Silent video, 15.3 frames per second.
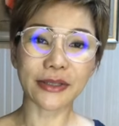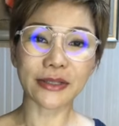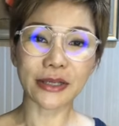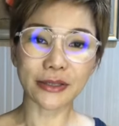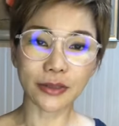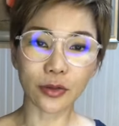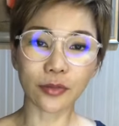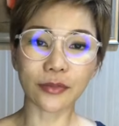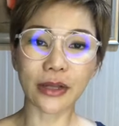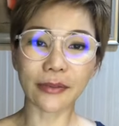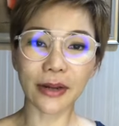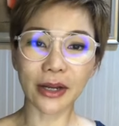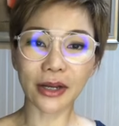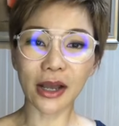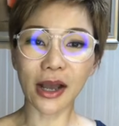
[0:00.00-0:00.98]
สะสมตาม
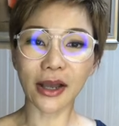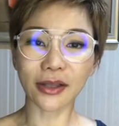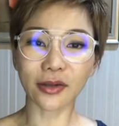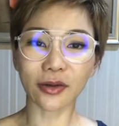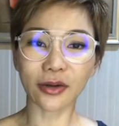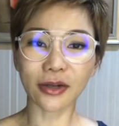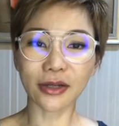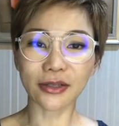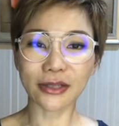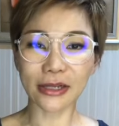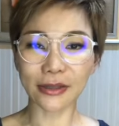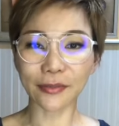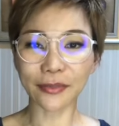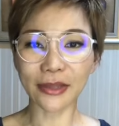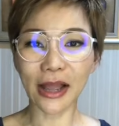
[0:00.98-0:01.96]
ร่างกายเนาะเกิดจาก
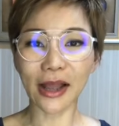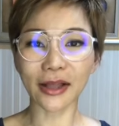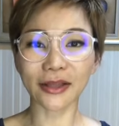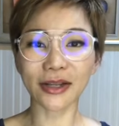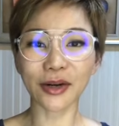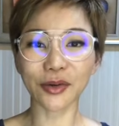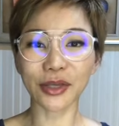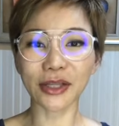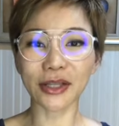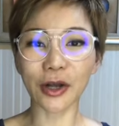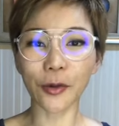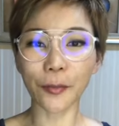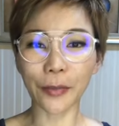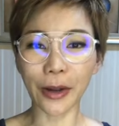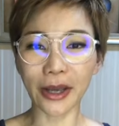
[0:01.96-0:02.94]
น้ำตาลที่เรากิน
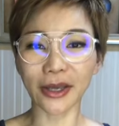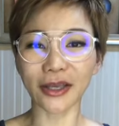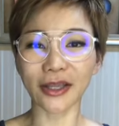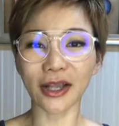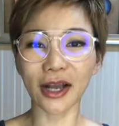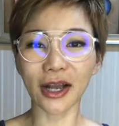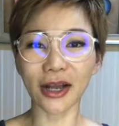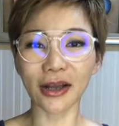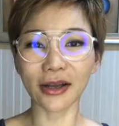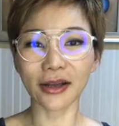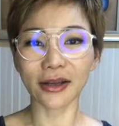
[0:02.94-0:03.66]
เข้าไปนะคะ